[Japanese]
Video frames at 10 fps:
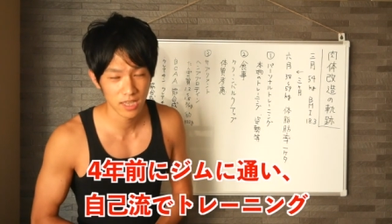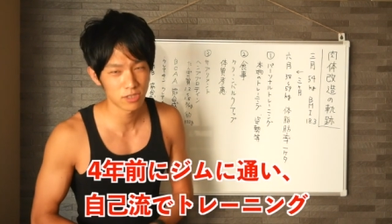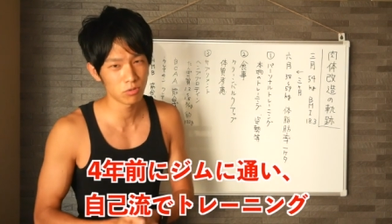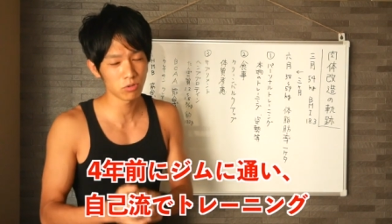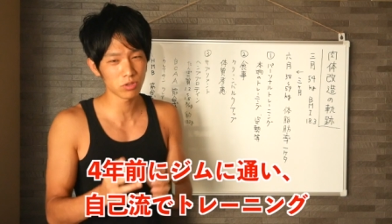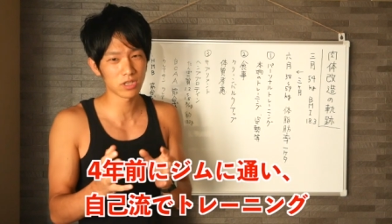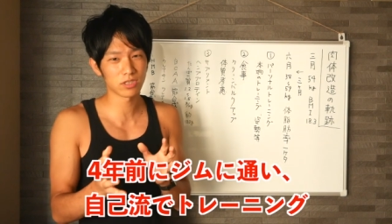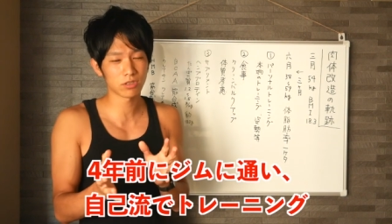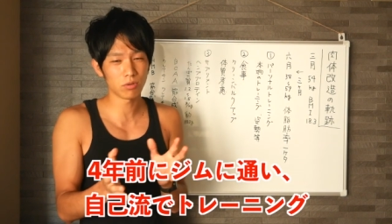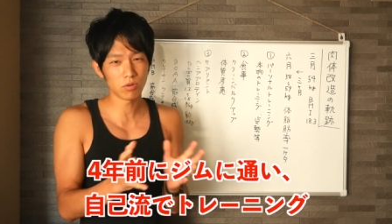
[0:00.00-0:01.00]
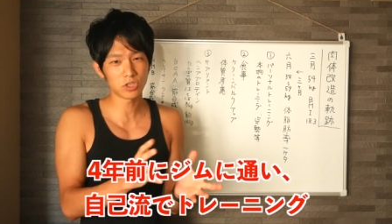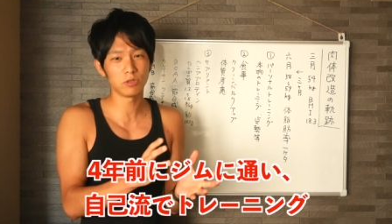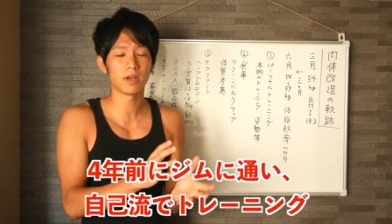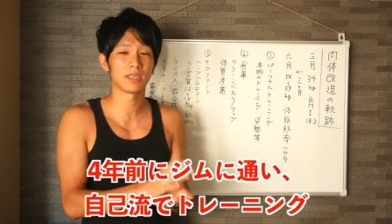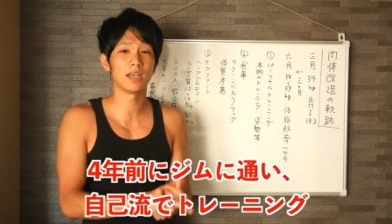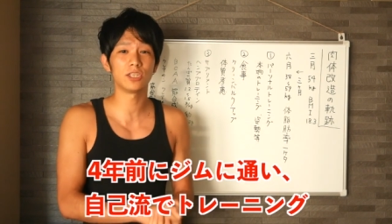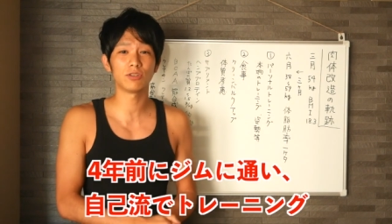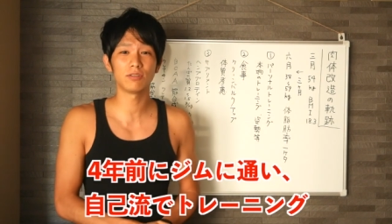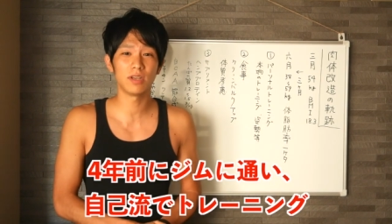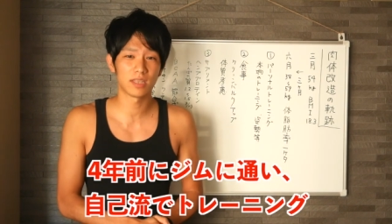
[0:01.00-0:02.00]
で、その時少しまあ体
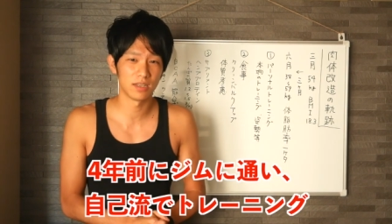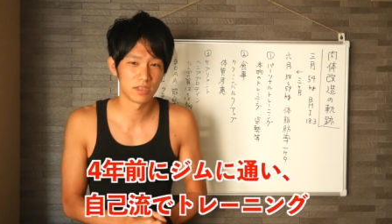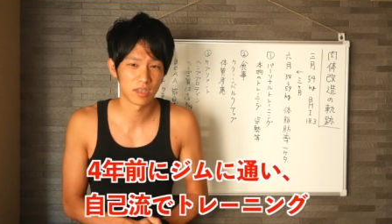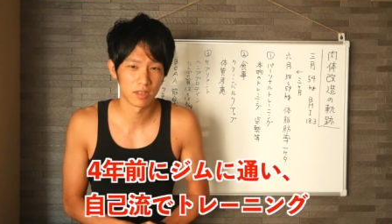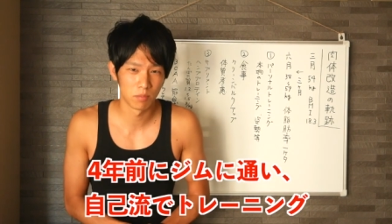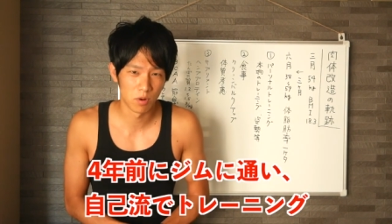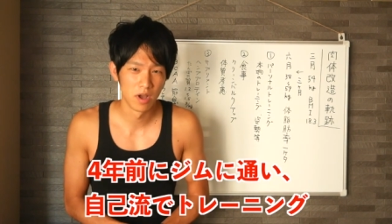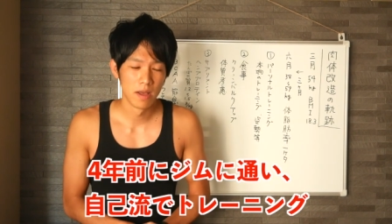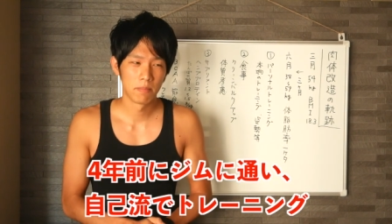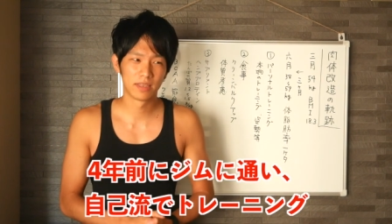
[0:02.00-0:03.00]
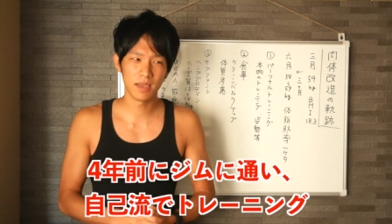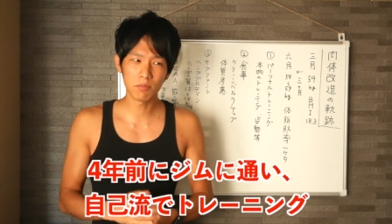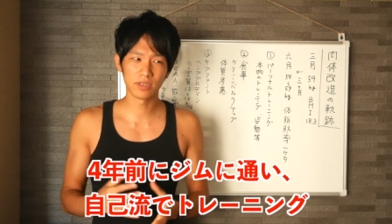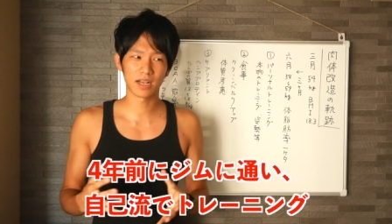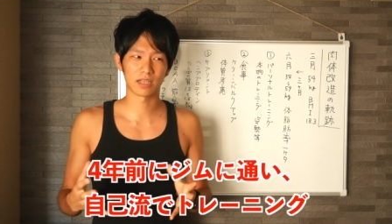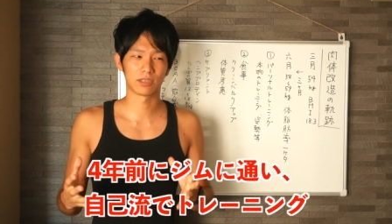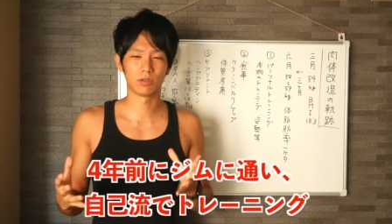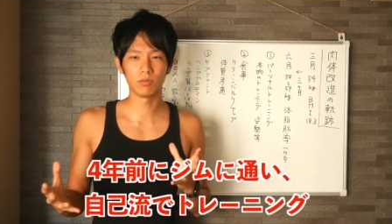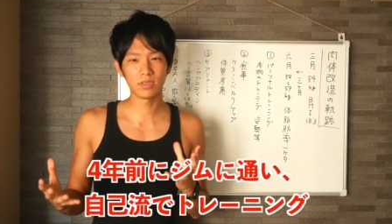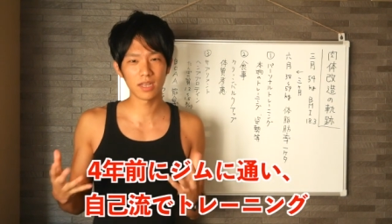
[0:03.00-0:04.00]
重は増えたんですけども、まあでもなんか
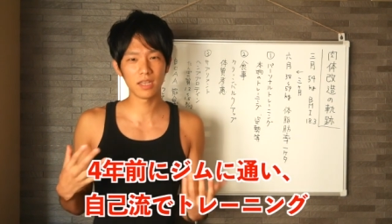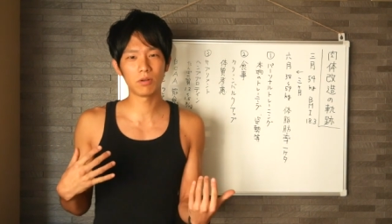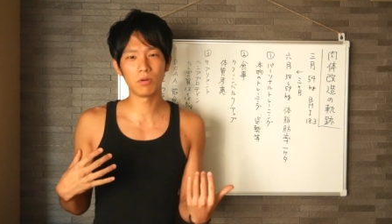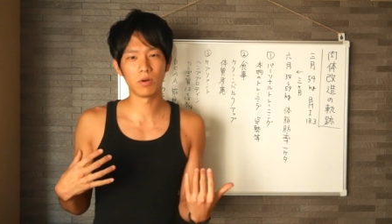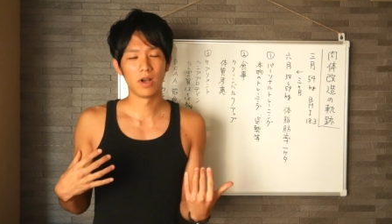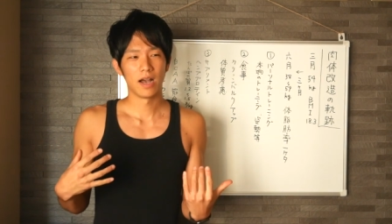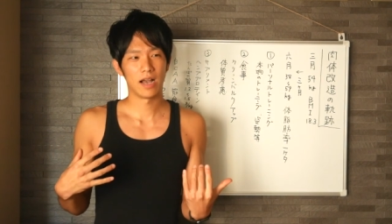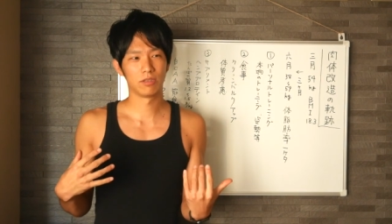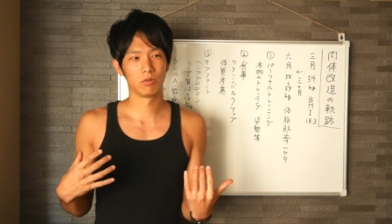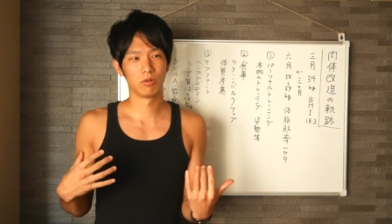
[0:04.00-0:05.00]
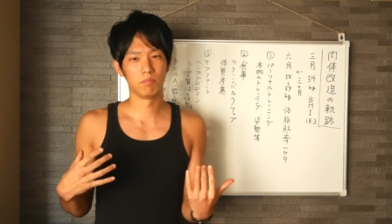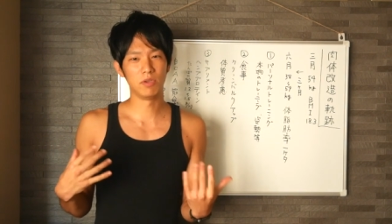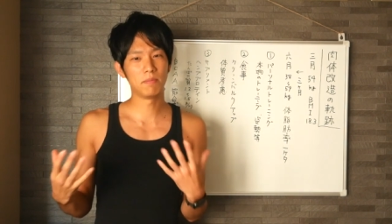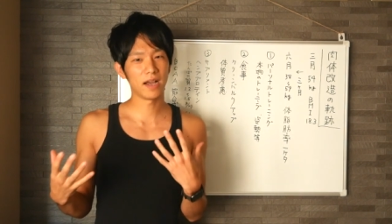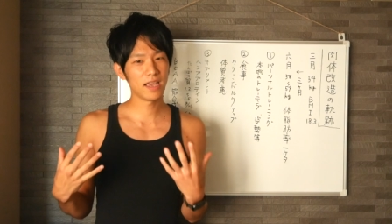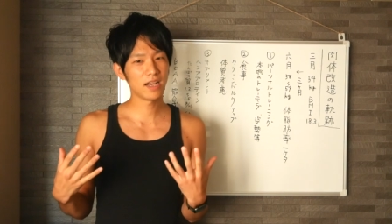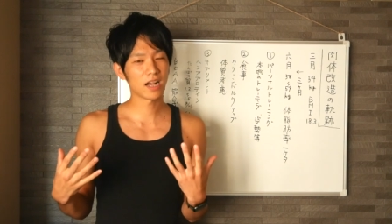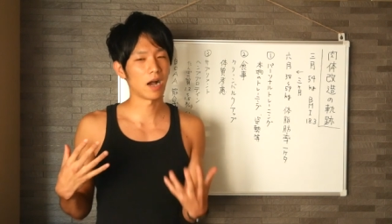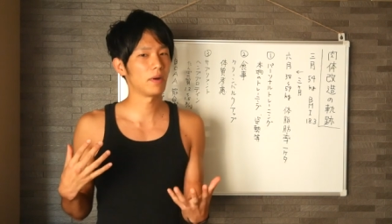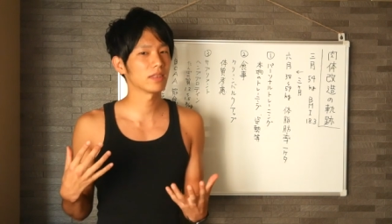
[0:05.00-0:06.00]
そんなにこう、あの、見栄え
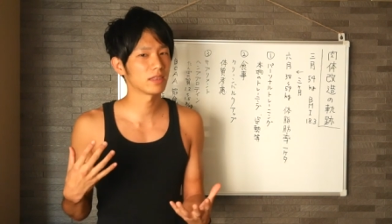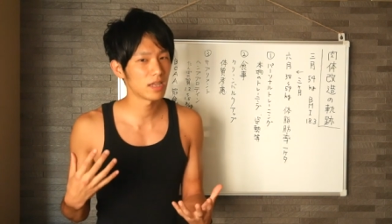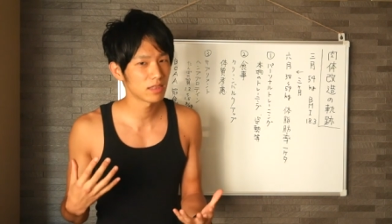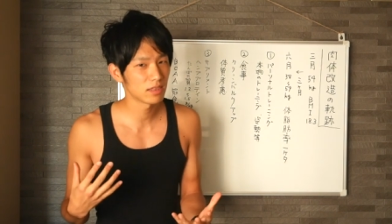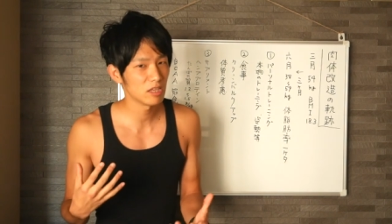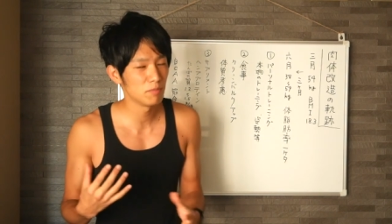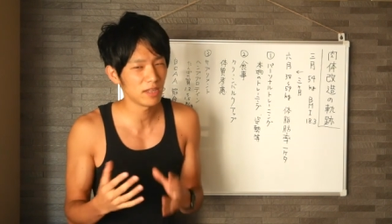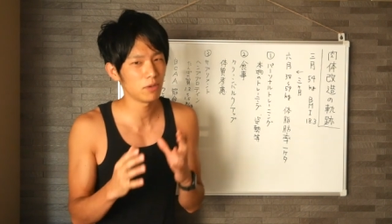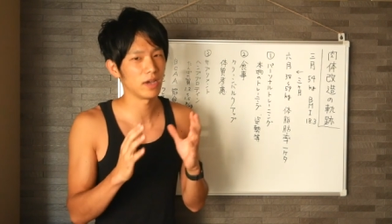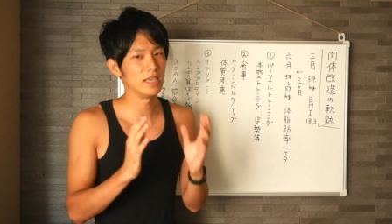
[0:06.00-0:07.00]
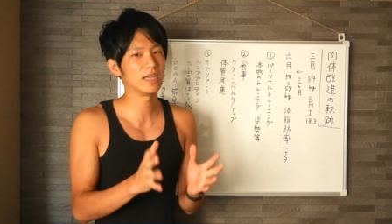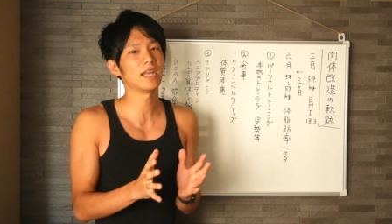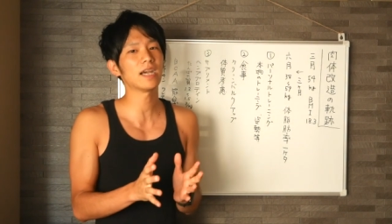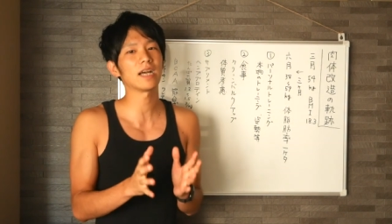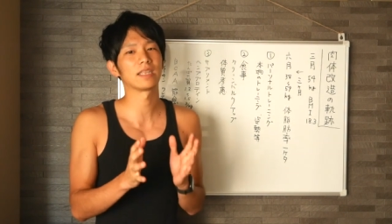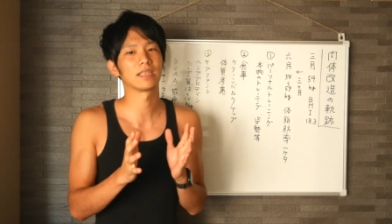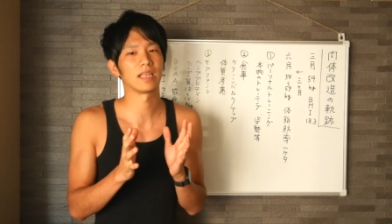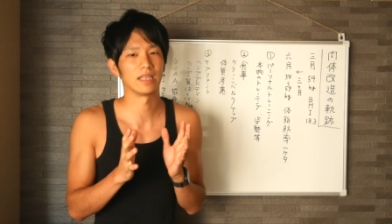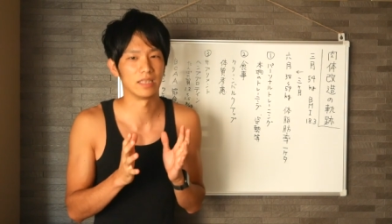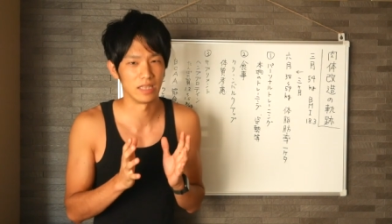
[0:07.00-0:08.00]
が変わったっていうまではいかなかっ
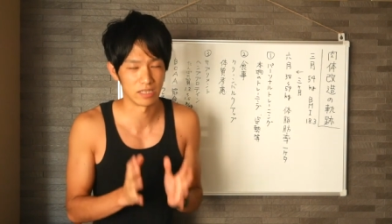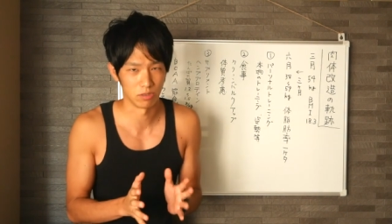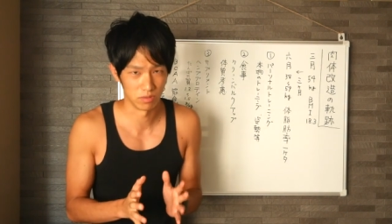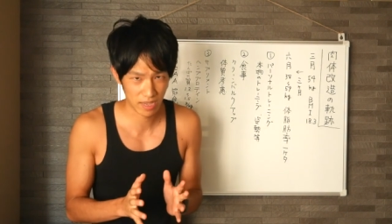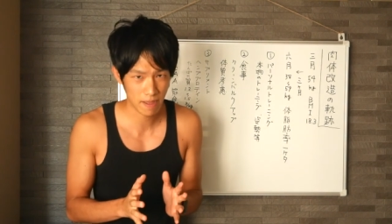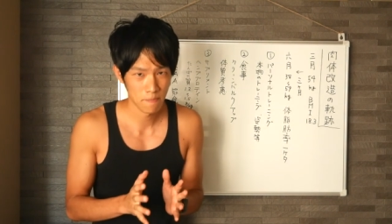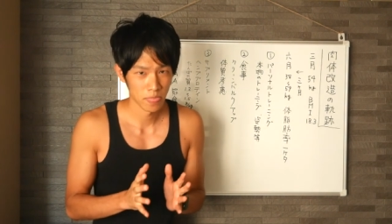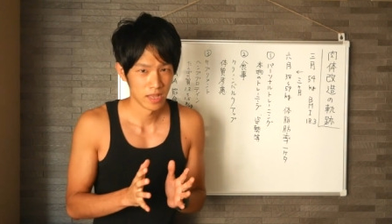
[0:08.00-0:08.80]
たんですよね。